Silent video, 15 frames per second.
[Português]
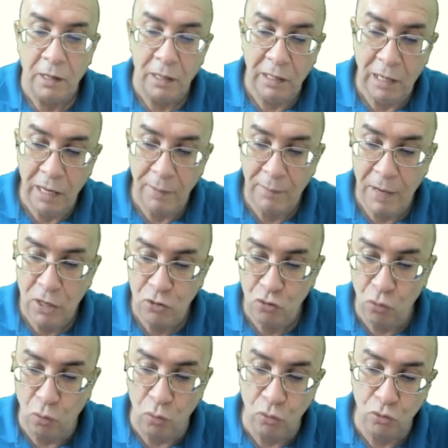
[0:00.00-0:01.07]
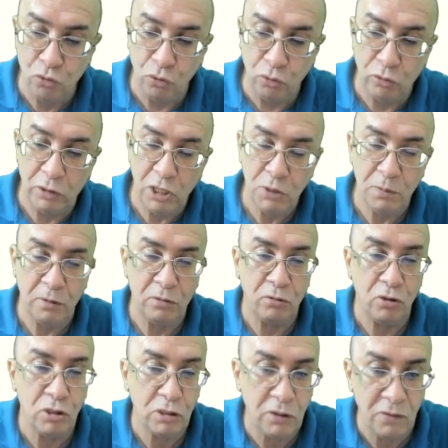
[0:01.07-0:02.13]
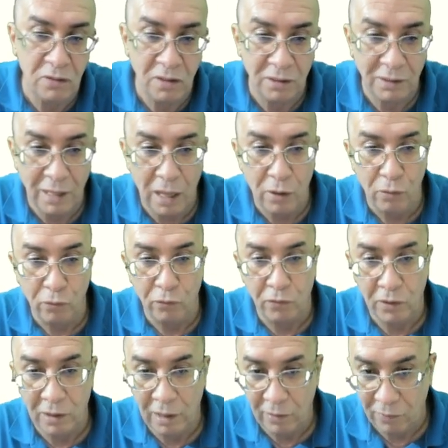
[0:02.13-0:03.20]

e lá embaixo o conjunto das pessoas que visitaram Vila